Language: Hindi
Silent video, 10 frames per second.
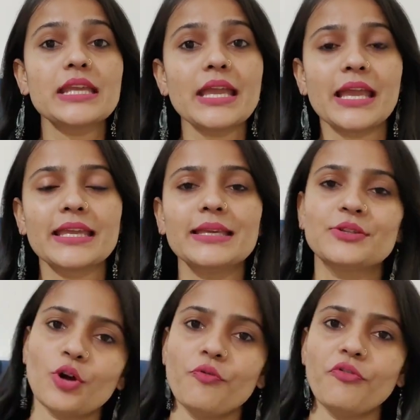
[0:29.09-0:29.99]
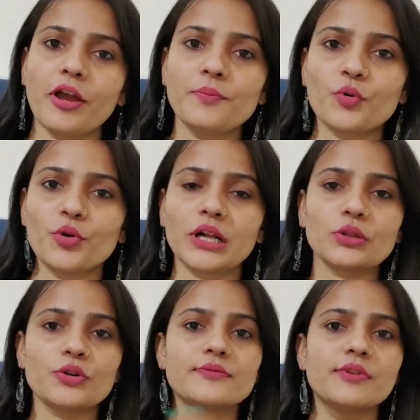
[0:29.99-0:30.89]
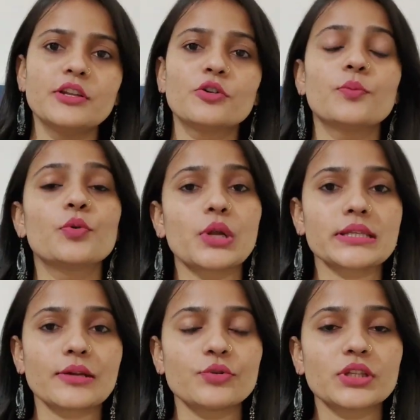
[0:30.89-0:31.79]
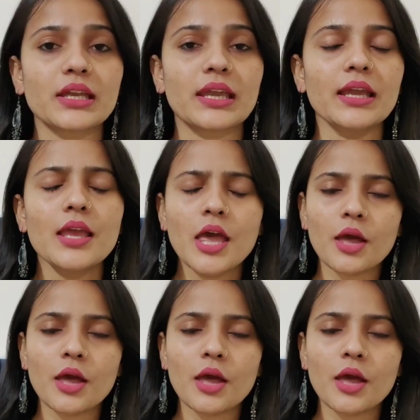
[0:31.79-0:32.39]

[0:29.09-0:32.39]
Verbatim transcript: से हैं ये टॉप फाइव प्रोडक्ट तो इस वीडियो को पूरा ज़रूर देखें